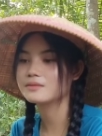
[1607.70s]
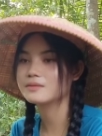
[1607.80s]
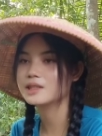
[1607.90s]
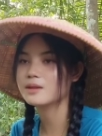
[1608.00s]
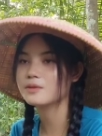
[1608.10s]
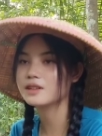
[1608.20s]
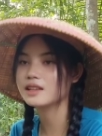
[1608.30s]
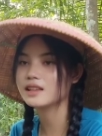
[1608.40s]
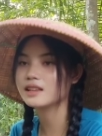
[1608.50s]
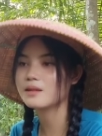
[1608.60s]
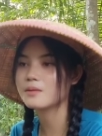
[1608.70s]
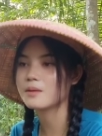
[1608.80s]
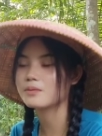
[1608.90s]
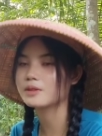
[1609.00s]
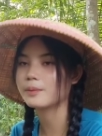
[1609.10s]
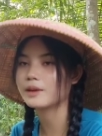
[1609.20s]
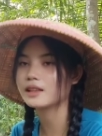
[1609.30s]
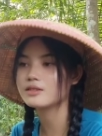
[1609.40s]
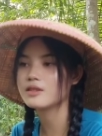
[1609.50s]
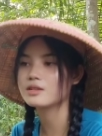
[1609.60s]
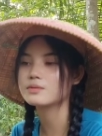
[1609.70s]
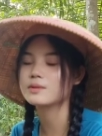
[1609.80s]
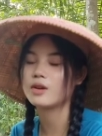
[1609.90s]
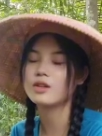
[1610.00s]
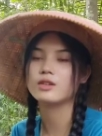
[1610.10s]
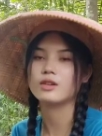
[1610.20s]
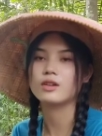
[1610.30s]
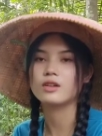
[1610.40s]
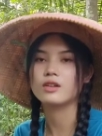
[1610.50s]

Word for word: Meskipun kita tidak mampu, tapi kita juga harus menolong. Harus